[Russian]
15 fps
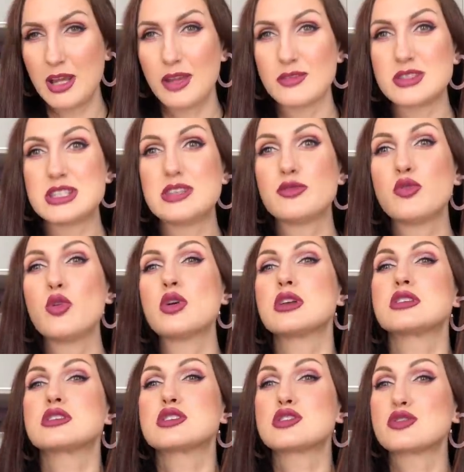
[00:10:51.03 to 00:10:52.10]
Всего
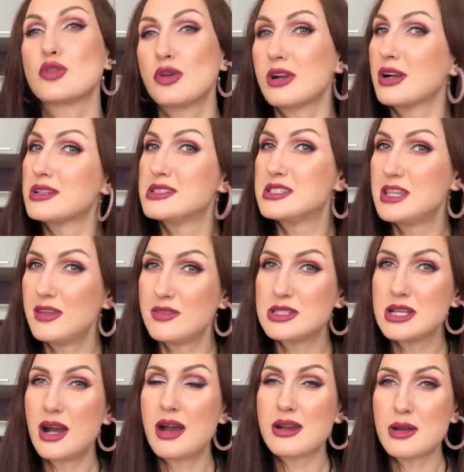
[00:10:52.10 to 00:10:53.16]
49
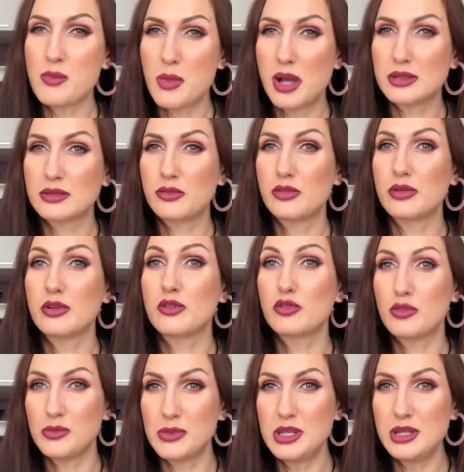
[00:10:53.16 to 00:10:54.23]
ароматов
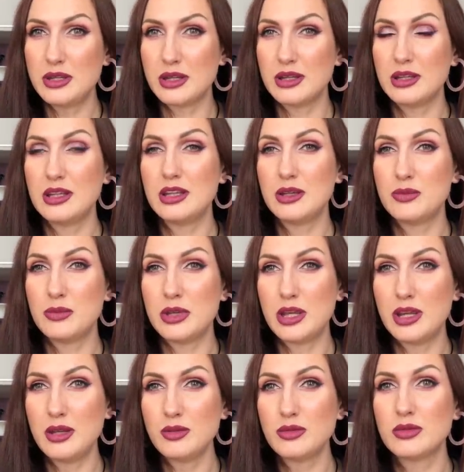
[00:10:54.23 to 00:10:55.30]
в мире
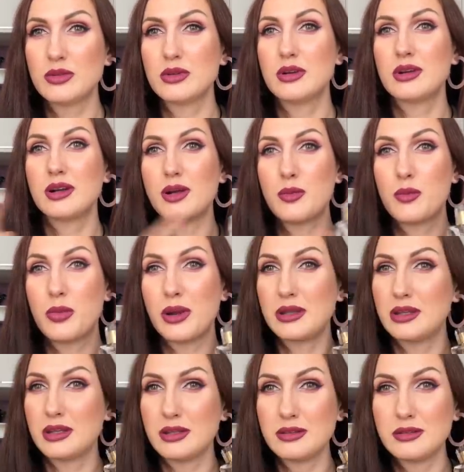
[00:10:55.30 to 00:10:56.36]
имеют
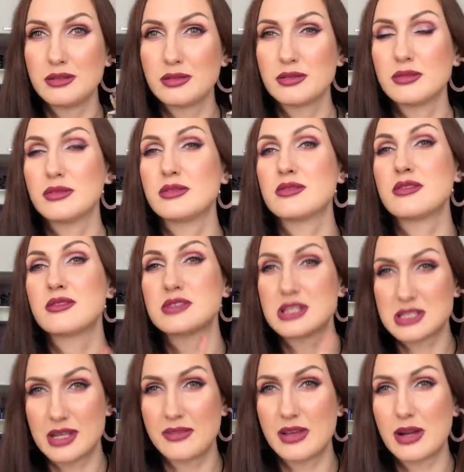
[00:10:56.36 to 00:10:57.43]
компонент в
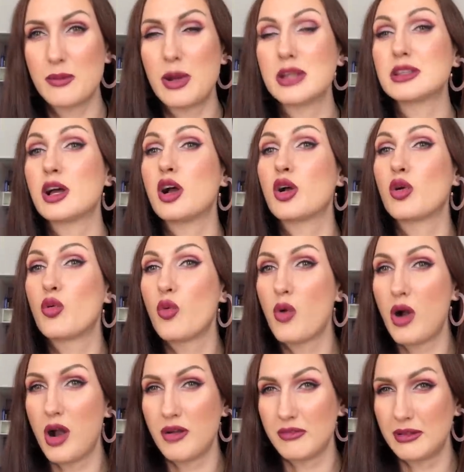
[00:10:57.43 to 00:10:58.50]
составе аромата
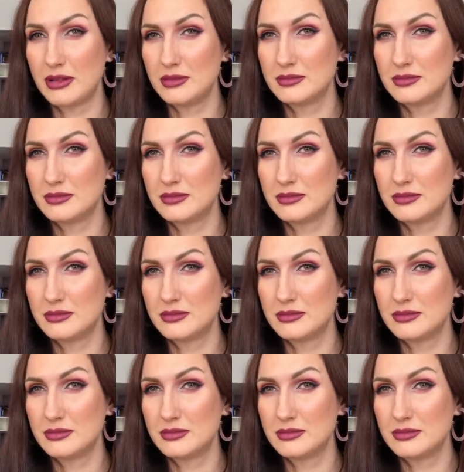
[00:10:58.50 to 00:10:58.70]
гуава.